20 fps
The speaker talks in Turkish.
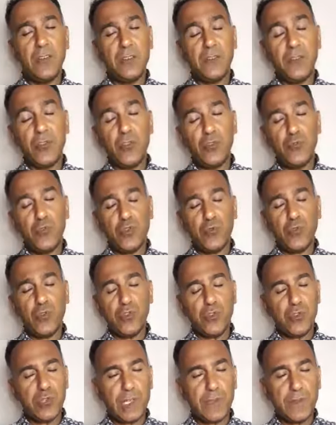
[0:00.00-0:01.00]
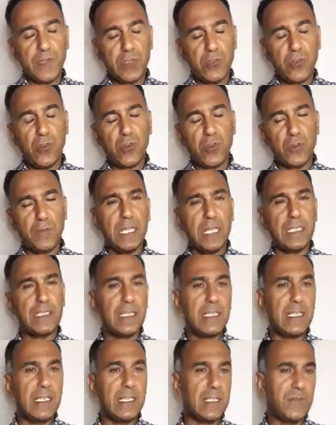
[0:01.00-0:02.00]
ömür boyu Refik Korkmaz'dan
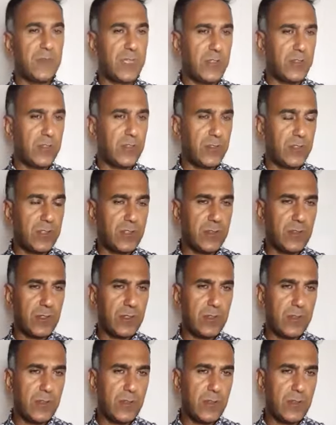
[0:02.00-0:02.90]
eğitim alıyorsunuz.